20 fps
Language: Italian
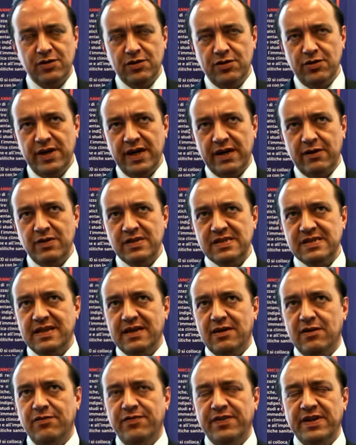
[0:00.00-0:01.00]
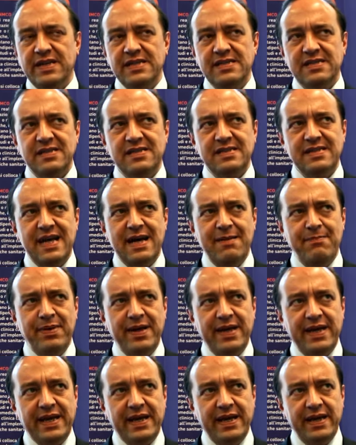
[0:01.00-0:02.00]
con noi a questa conferenza
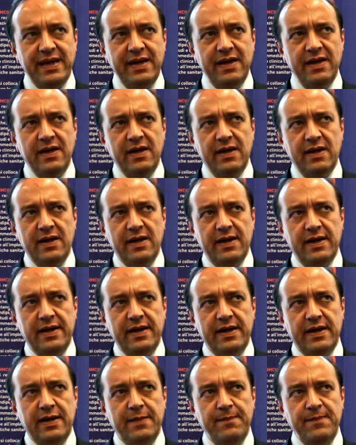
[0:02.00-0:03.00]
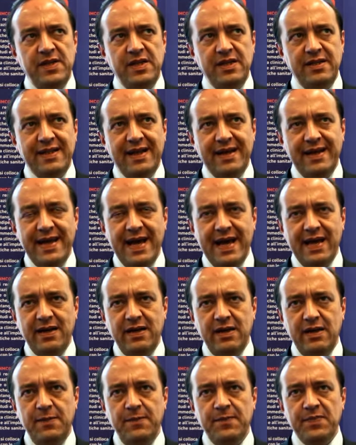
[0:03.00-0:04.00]
stampa e che eh, gli
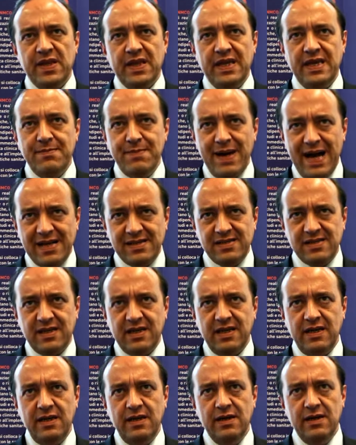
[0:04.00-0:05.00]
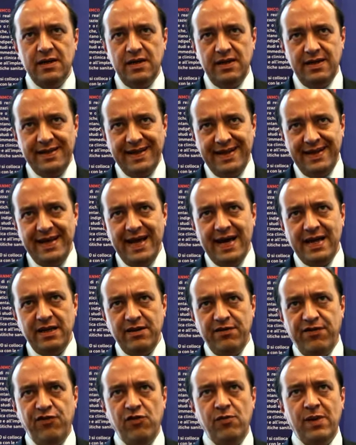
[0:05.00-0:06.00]
italiani, i maschi gli
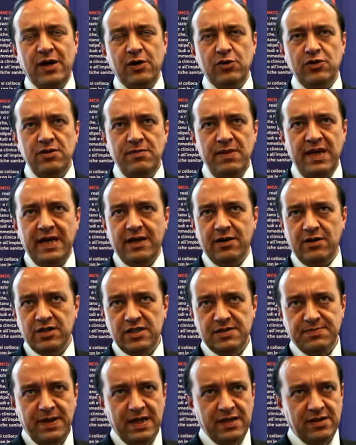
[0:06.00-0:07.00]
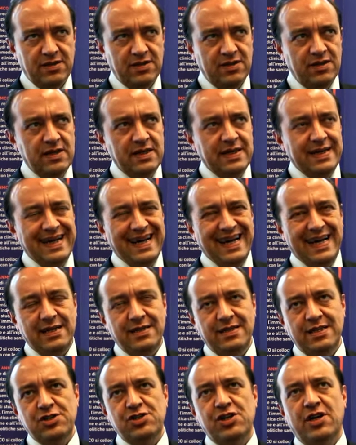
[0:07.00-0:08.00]
italiani fumano di meno rispetto a
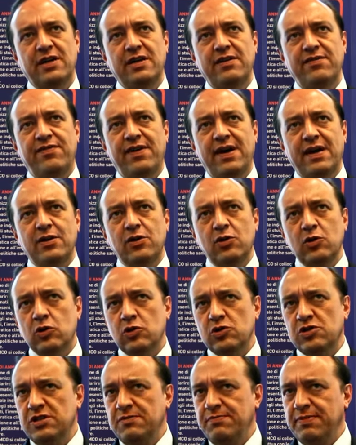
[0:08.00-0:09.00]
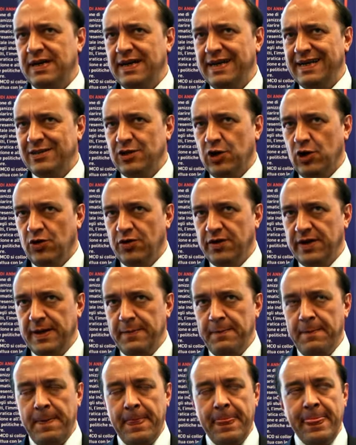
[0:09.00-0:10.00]
dieci anni fa, non così per le
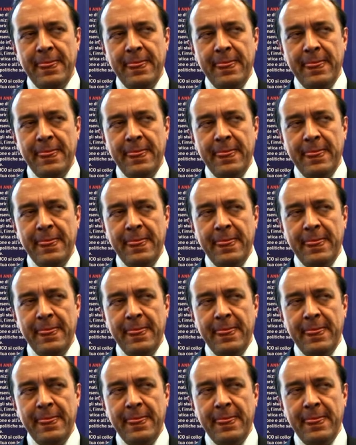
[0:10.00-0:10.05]
donne.